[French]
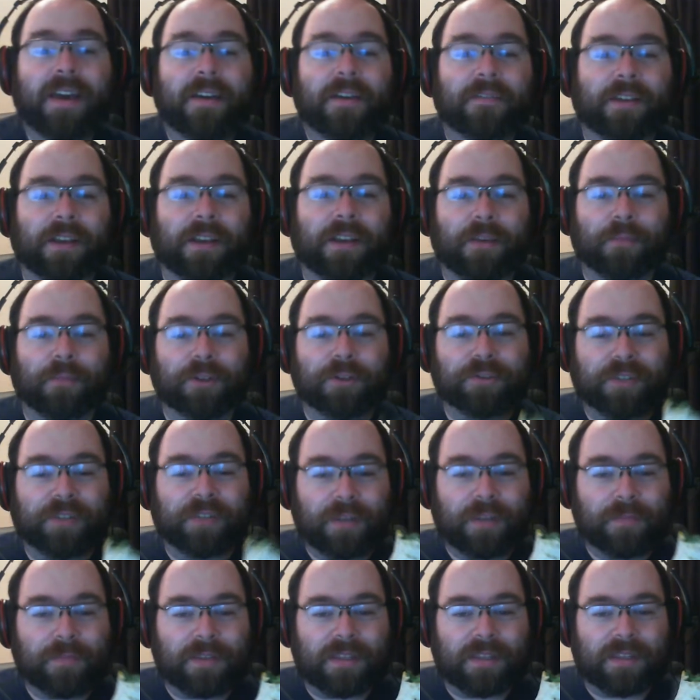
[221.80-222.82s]
fait que moi, je vais
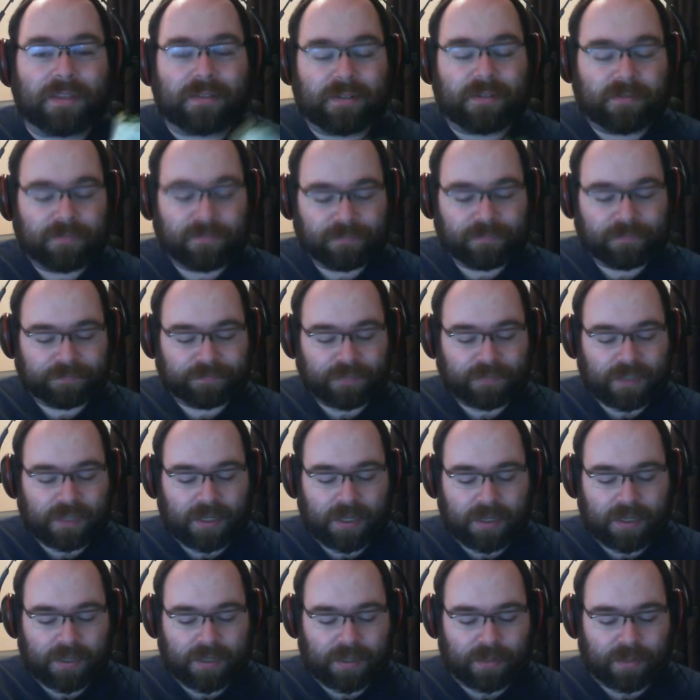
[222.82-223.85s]
terminer ça.
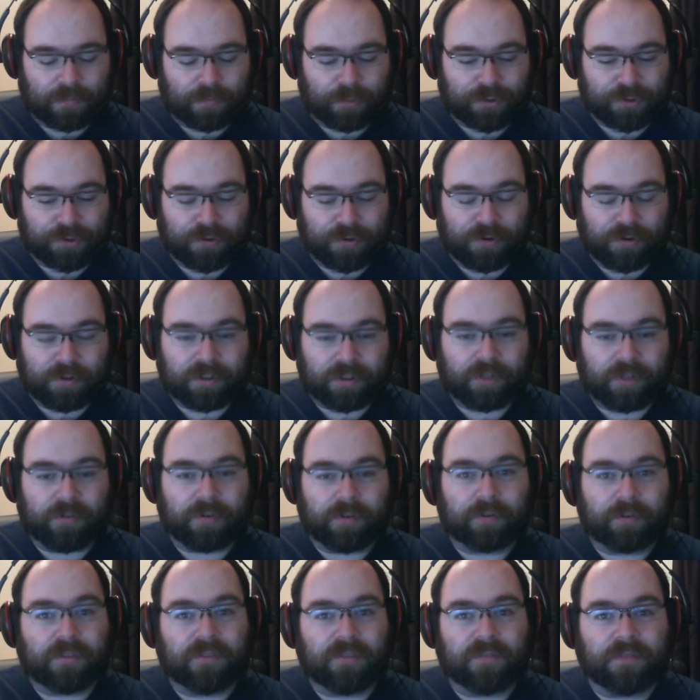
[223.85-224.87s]
Euh, pour ceux-là qui ont
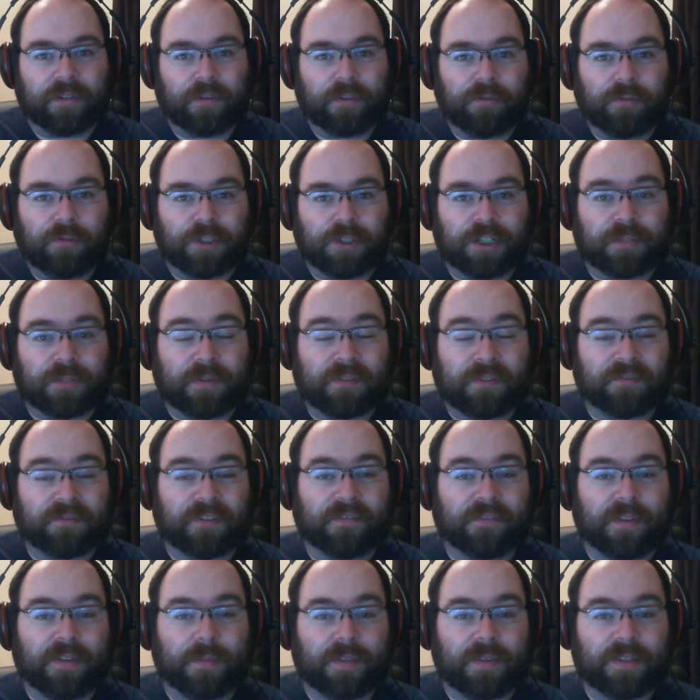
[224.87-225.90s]
écouté la vidéo, j'espère que vous
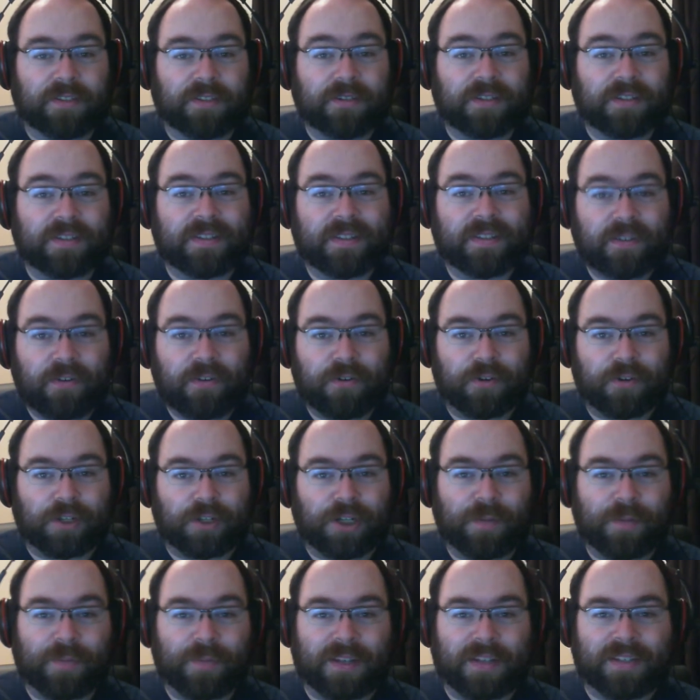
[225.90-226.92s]
avez aimé ça. Si un
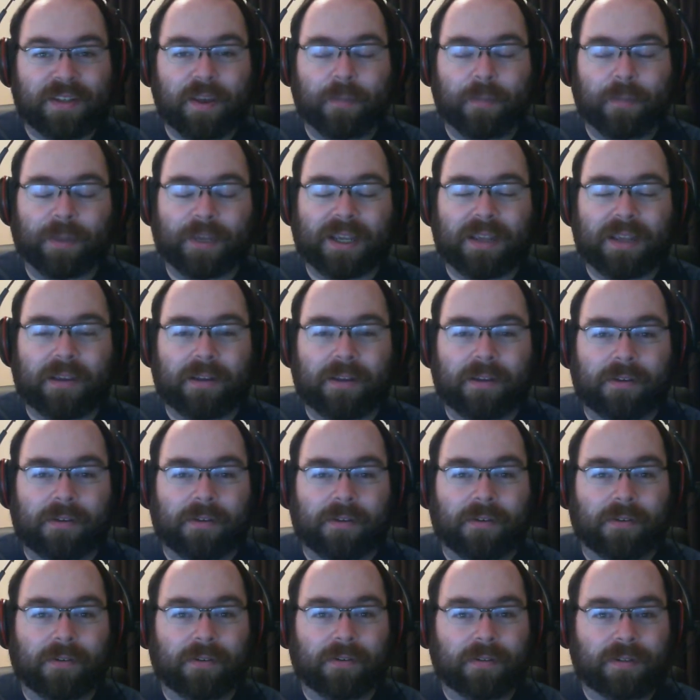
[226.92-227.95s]
j'aime, laissez un
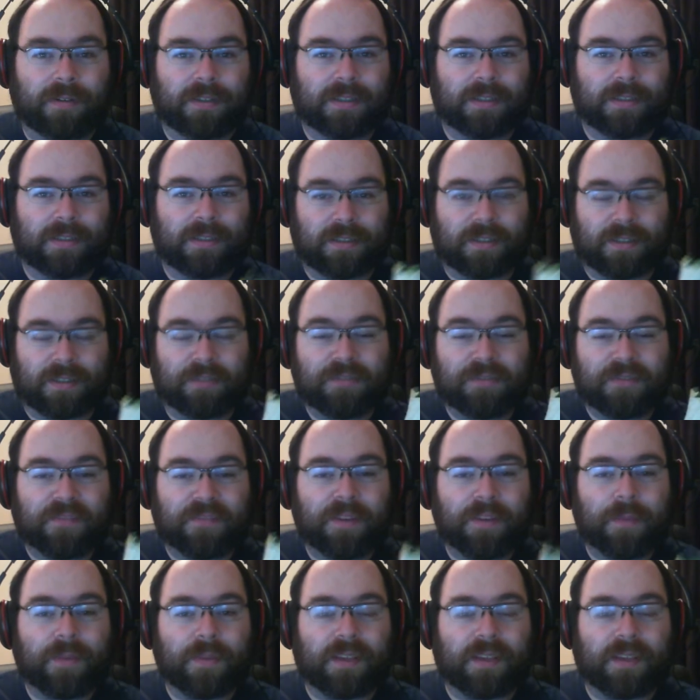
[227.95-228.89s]
si, vous avez aimé.